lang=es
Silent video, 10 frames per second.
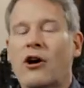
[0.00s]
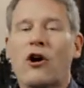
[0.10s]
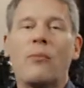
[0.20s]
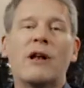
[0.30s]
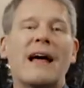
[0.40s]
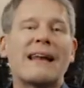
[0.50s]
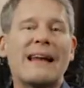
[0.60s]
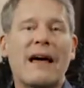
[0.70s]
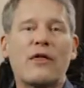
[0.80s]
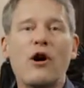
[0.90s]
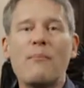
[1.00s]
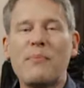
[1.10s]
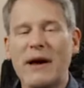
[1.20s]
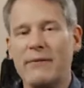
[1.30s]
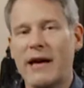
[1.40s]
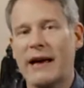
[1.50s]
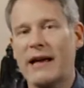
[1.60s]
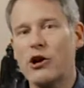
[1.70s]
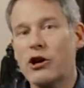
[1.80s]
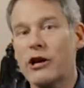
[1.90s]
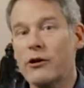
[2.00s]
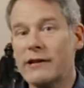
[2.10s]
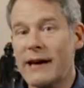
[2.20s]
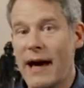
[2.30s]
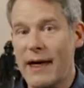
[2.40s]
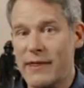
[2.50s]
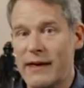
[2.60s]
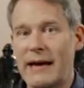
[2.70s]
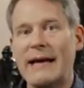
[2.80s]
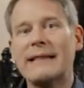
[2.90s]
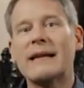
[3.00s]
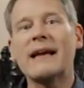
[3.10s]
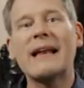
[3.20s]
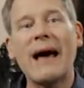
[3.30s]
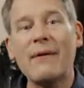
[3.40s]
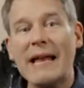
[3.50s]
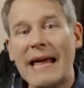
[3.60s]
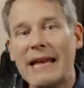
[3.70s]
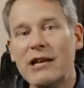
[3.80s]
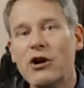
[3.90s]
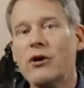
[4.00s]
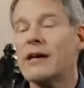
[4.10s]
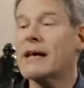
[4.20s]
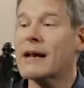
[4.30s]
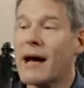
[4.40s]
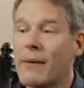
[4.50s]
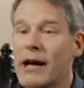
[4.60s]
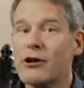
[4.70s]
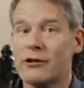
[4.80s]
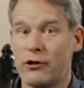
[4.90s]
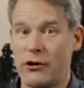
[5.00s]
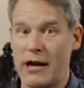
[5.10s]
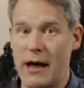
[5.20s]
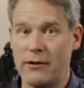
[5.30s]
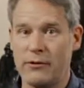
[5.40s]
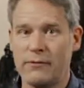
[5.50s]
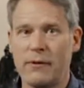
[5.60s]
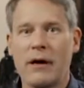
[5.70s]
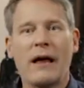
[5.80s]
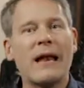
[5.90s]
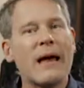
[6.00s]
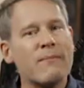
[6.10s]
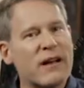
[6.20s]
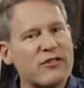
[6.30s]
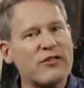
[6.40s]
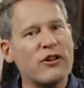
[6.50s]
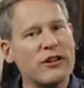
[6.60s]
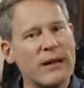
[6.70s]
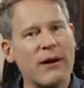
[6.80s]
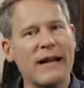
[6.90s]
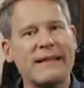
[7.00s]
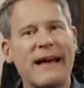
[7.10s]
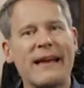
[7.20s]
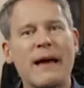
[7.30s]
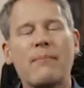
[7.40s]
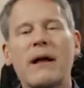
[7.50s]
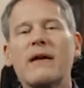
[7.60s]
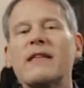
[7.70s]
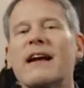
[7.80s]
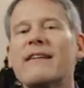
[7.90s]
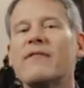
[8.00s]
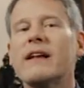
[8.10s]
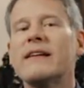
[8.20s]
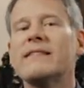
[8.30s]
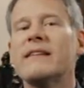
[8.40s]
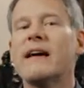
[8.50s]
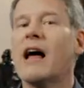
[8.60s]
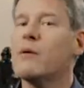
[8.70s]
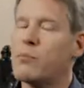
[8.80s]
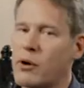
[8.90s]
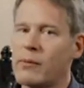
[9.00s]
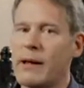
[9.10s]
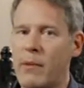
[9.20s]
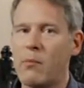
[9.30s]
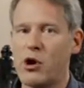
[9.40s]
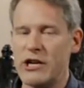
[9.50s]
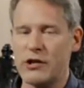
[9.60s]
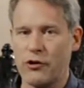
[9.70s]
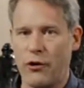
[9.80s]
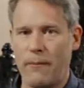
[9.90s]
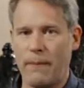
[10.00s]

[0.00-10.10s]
Como la relación previa que Don Quijote hace entre Clavileño y el caballo troyano, la invasión de Barataria parece referirse al problema morisco.